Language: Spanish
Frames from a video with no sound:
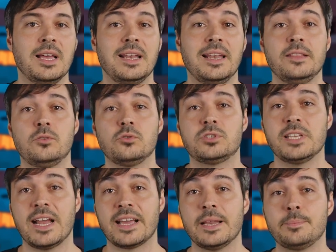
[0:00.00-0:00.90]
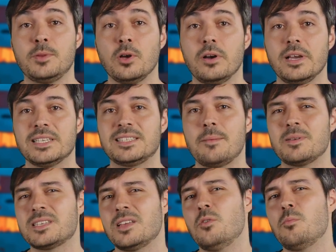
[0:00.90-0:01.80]
La industria cripto está
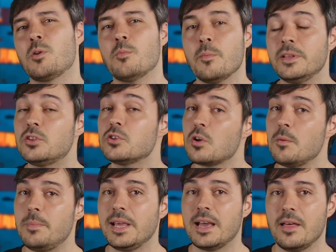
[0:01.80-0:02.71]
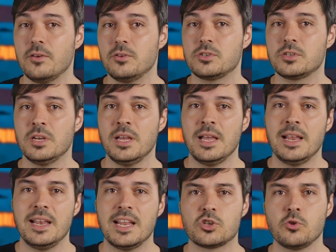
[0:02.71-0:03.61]
pasando por momentos complicados. Las